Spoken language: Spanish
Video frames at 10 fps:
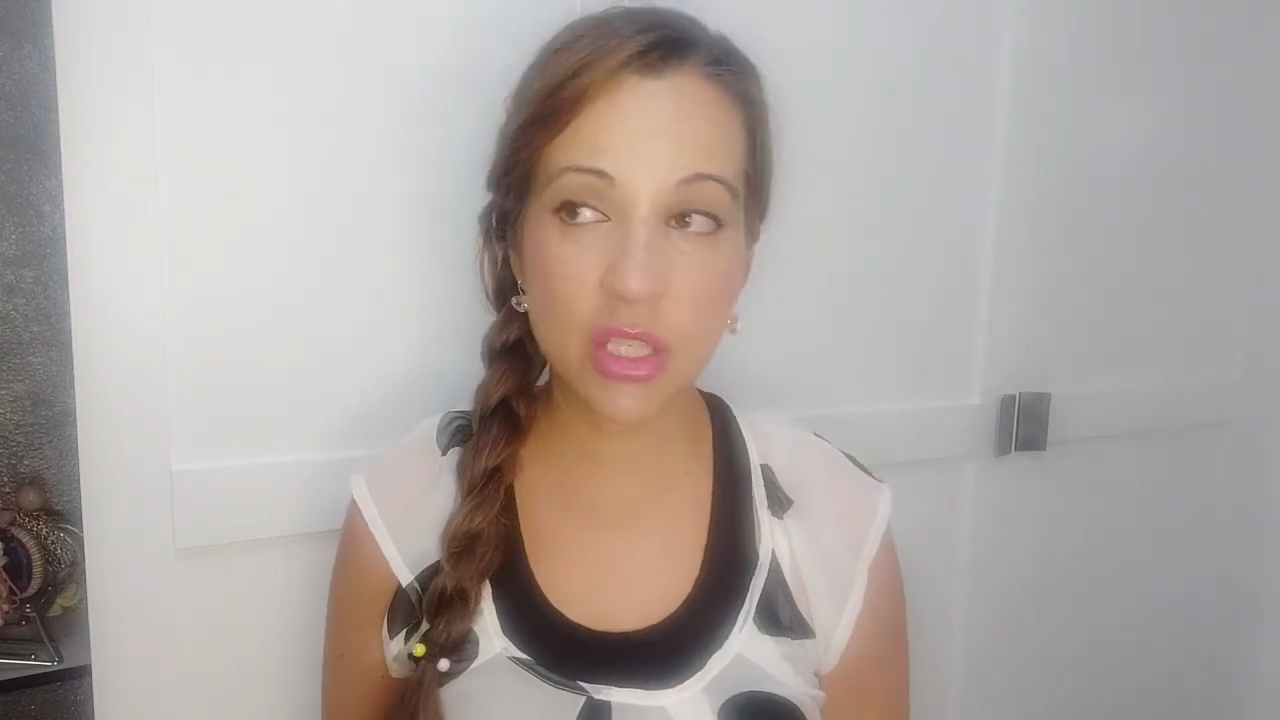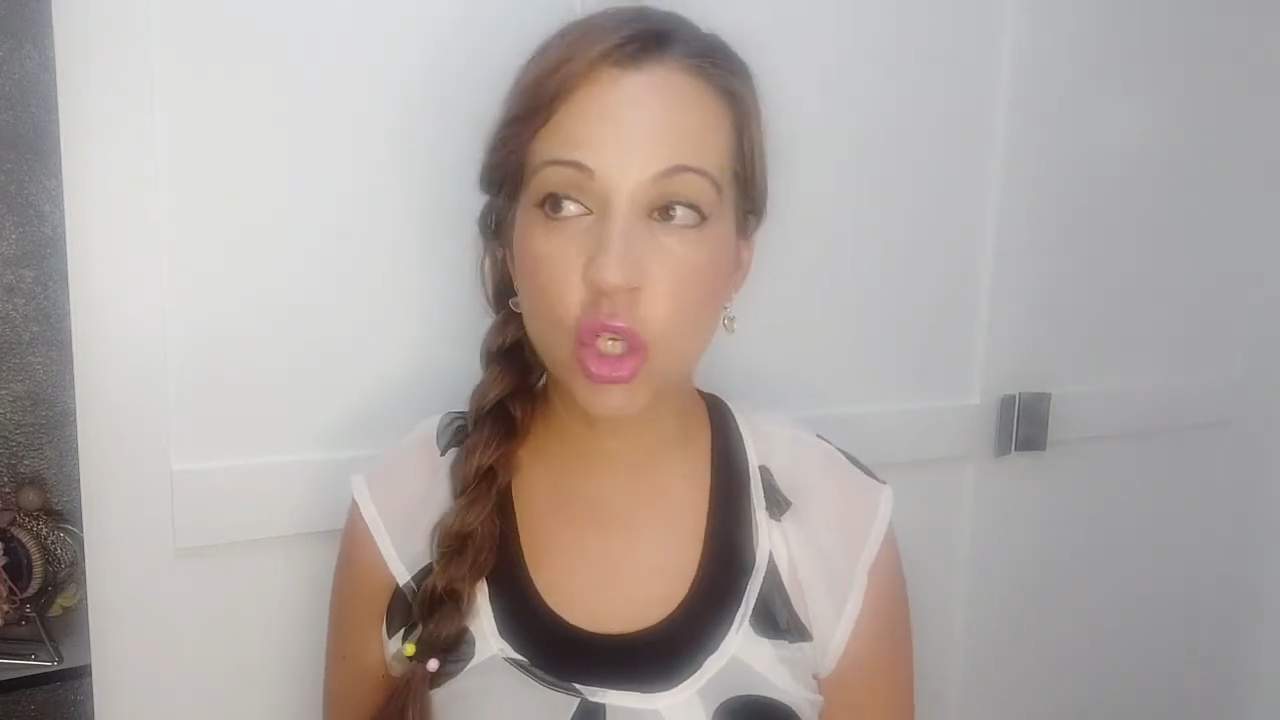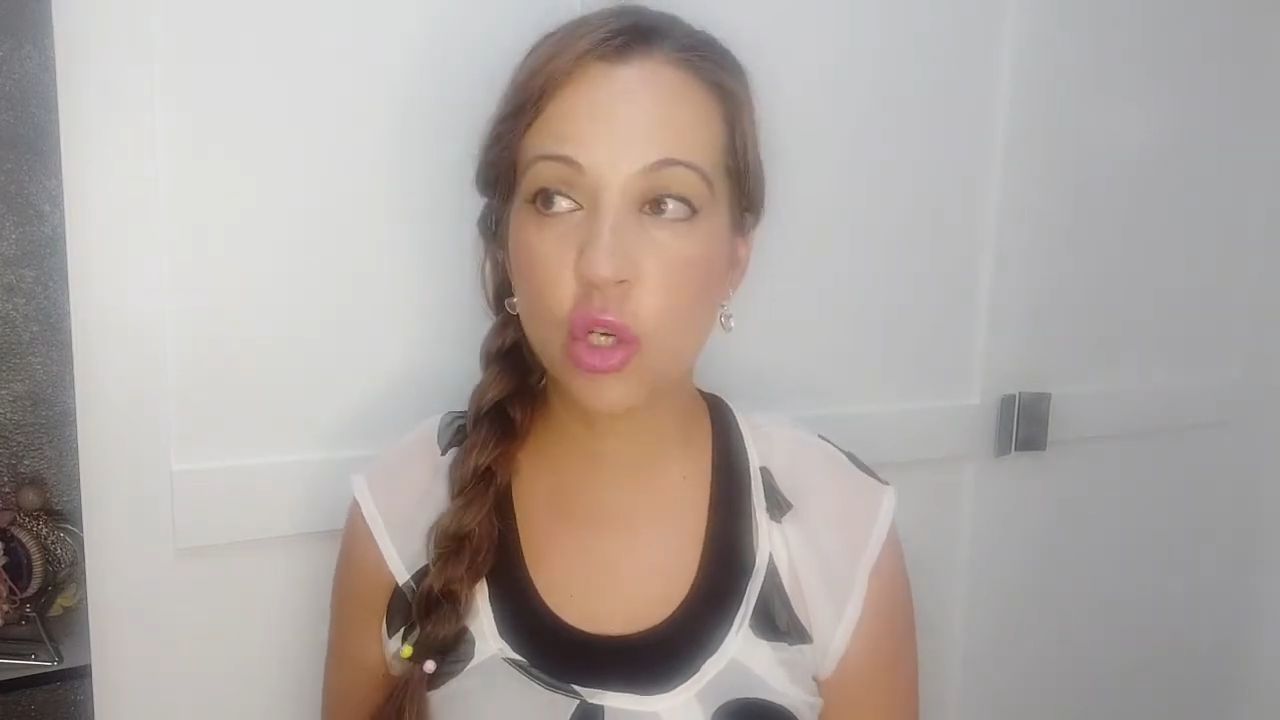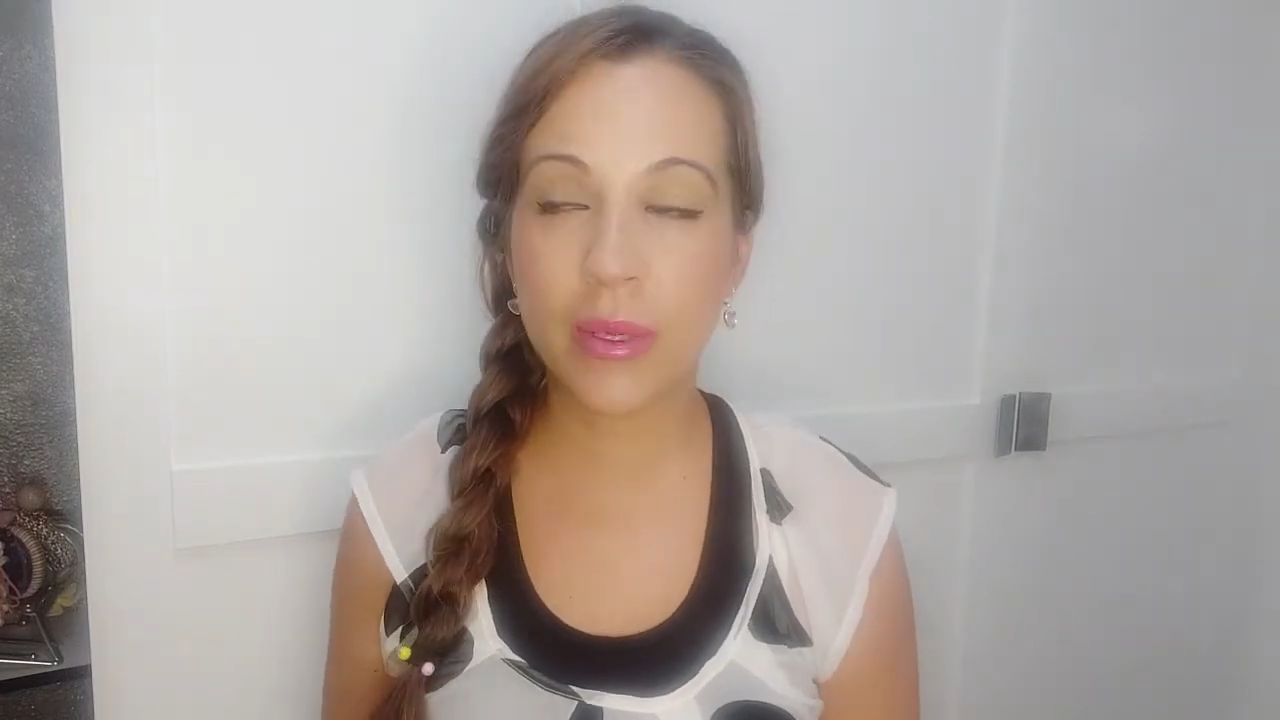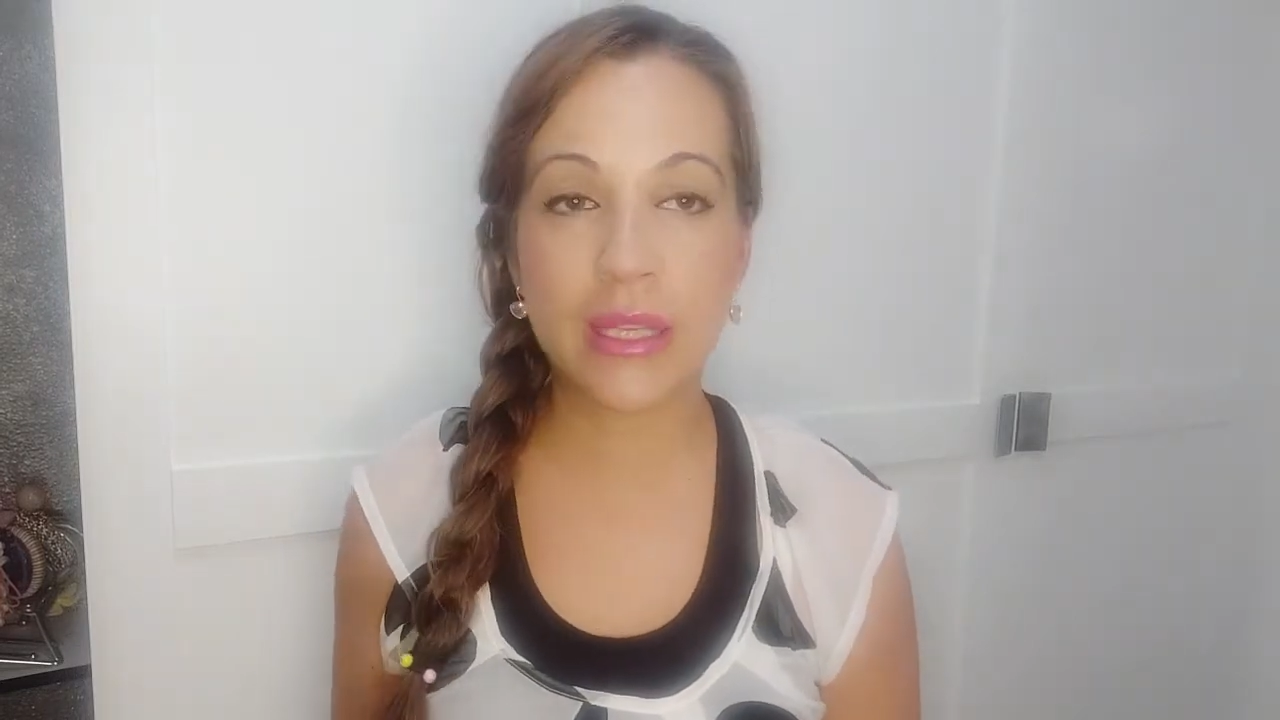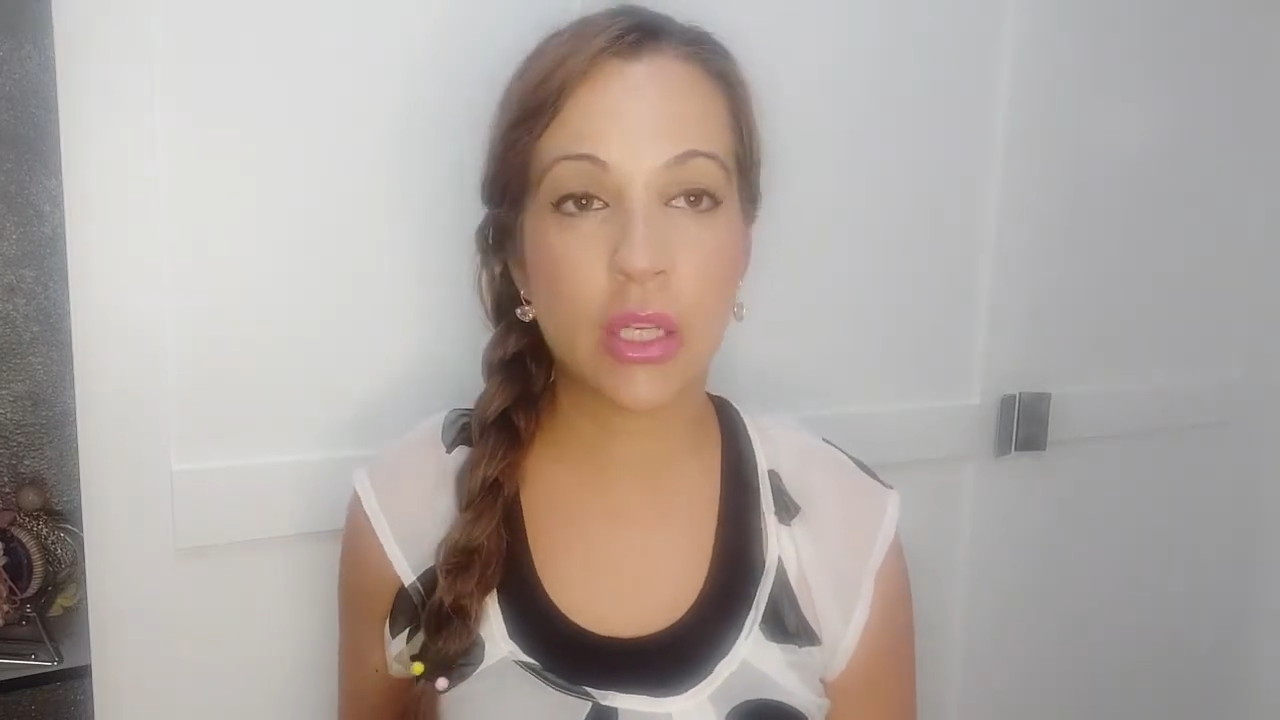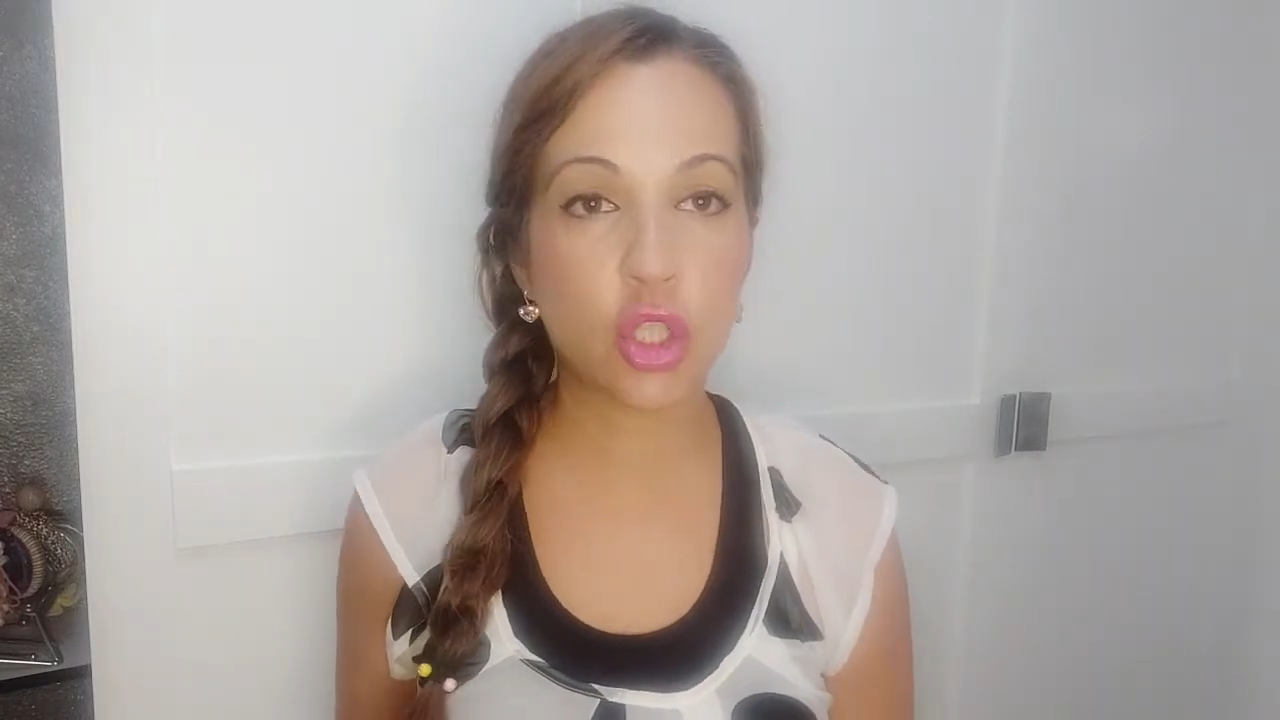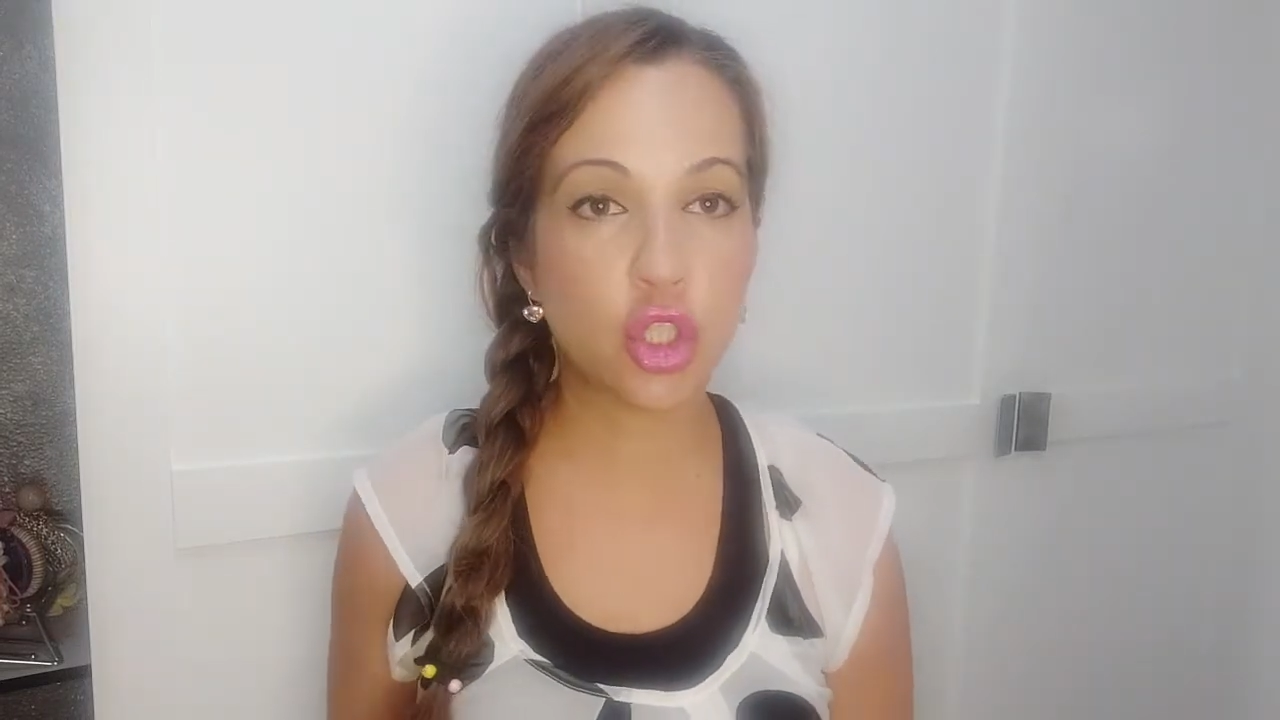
esos comentarios